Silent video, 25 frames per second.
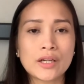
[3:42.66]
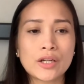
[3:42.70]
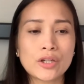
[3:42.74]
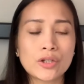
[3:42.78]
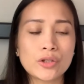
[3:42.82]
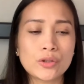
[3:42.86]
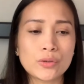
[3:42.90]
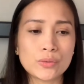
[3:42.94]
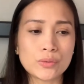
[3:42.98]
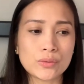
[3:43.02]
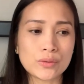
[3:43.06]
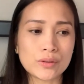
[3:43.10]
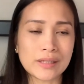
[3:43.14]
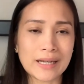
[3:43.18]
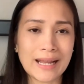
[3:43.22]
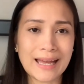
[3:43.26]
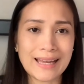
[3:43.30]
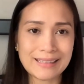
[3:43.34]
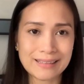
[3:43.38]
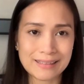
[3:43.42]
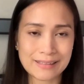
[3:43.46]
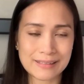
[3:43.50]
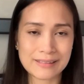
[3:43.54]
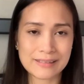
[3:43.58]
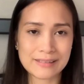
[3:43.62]
yung
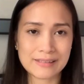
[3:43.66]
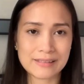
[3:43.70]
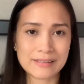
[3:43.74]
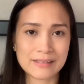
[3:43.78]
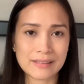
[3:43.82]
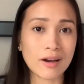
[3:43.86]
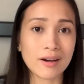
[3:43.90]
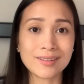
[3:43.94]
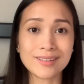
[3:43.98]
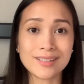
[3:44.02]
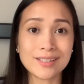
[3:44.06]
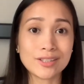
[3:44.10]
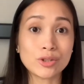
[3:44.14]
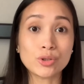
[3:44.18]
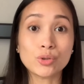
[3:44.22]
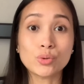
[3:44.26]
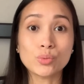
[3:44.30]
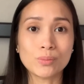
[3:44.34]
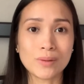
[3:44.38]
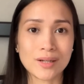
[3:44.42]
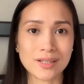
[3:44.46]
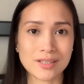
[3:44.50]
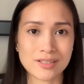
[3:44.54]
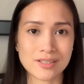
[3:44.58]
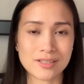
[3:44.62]
nuts. Can't eat too
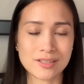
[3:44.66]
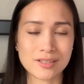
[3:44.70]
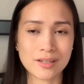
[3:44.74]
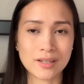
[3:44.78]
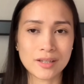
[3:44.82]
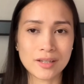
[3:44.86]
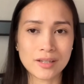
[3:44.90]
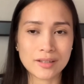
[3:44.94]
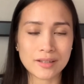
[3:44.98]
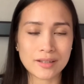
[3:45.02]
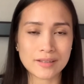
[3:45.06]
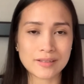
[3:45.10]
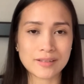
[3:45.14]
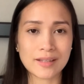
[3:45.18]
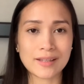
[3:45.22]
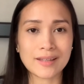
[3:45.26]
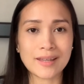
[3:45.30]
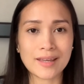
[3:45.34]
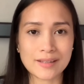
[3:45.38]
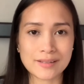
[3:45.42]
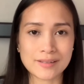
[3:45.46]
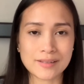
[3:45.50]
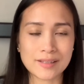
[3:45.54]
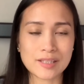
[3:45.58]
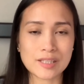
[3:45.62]
much kasi
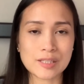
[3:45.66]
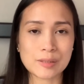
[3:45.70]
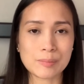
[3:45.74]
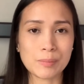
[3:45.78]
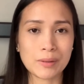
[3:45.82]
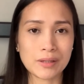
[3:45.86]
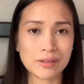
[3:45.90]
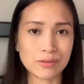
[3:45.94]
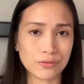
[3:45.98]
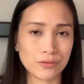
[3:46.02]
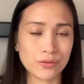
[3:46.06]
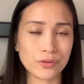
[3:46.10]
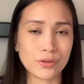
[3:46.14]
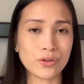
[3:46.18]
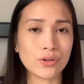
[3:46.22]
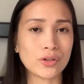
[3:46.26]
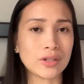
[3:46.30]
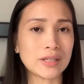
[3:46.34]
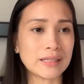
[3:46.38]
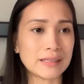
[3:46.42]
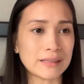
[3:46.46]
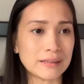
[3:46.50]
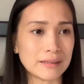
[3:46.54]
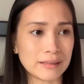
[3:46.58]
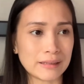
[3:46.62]
yes, it's bad for your
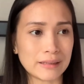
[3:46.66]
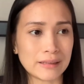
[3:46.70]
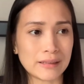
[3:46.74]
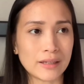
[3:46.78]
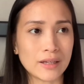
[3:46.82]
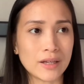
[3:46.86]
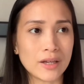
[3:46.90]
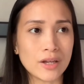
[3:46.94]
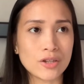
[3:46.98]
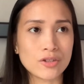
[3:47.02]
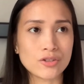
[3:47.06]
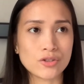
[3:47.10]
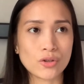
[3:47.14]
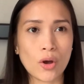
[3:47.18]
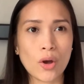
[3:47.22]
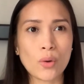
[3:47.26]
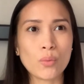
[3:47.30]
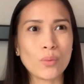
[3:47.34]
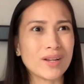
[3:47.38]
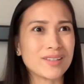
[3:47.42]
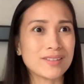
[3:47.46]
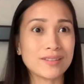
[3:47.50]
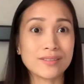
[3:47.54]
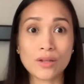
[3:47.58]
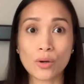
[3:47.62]
kidney. So I
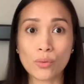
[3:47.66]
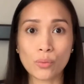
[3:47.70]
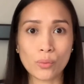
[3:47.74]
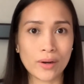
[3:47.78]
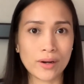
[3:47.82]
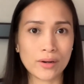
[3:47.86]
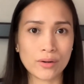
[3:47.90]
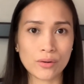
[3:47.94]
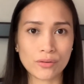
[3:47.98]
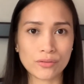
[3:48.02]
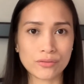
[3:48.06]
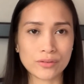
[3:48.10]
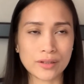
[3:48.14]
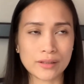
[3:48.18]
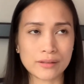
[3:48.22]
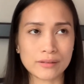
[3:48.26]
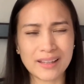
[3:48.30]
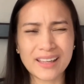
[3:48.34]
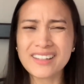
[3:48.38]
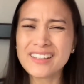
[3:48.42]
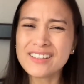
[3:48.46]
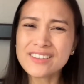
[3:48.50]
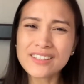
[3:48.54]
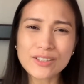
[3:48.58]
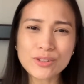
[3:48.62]
wasn't aware of that.
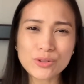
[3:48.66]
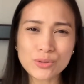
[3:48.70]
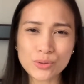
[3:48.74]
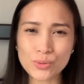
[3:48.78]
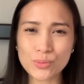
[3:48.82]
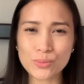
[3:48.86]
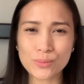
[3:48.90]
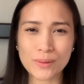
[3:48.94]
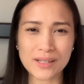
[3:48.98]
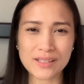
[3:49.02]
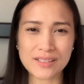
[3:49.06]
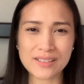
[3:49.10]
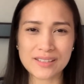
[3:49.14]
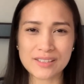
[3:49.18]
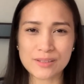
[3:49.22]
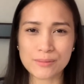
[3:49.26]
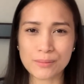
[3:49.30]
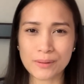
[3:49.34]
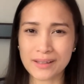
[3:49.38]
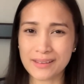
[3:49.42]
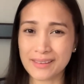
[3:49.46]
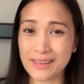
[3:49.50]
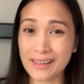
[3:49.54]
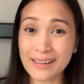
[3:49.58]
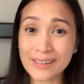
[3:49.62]
Anything too much is
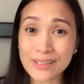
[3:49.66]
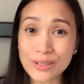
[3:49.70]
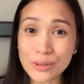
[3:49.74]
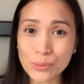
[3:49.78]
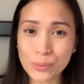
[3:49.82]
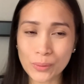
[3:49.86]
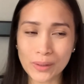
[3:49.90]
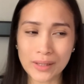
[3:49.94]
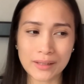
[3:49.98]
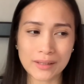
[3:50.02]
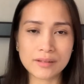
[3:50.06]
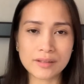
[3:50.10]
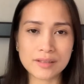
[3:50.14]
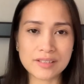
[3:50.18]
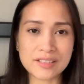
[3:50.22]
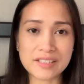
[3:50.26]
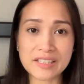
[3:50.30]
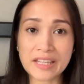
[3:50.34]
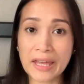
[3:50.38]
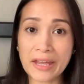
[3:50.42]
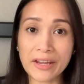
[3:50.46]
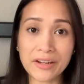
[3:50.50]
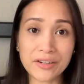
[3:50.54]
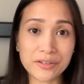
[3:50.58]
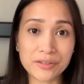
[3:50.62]
bad anyway. It
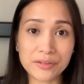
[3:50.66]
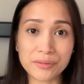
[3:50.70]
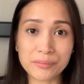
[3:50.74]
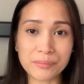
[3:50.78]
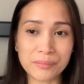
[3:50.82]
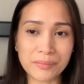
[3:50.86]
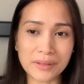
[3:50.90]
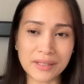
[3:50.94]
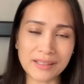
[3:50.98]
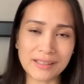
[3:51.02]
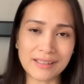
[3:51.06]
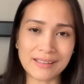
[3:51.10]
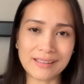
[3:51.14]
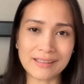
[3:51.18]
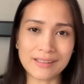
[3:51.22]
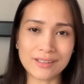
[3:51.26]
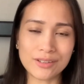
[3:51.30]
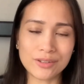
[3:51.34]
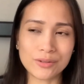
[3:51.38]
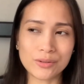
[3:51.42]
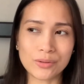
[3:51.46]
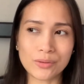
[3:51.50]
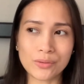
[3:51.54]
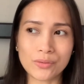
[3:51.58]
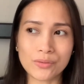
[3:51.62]
scared me,
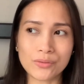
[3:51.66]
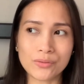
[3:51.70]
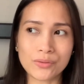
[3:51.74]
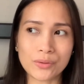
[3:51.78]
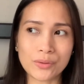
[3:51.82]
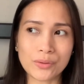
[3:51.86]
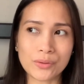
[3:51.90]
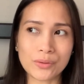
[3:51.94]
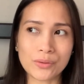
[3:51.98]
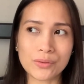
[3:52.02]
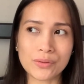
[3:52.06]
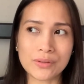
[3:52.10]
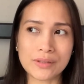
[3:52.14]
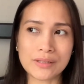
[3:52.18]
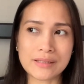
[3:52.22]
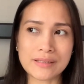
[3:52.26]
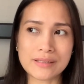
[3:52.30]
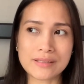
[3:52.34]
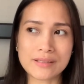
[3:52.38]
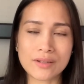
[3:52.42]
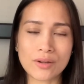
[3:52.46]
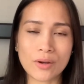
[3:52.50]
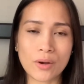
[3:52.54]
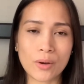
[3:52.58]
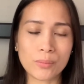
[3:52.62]
you know, for
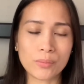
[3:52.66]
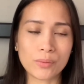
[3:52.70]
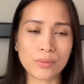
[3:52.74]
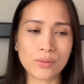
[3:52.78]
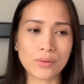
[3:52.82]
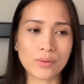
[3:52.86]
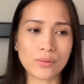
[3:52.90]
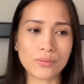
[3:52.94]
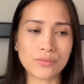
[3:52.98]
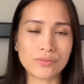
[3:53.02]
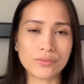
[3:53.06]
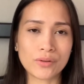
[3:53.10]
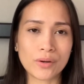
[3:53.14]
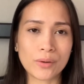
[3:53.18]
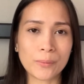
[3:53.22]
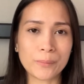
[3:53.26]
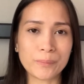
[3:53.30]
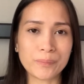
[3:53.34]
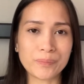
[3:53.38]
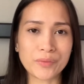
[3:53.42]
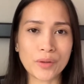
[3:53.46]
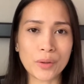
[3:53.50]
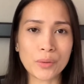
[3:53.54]
this couple of um,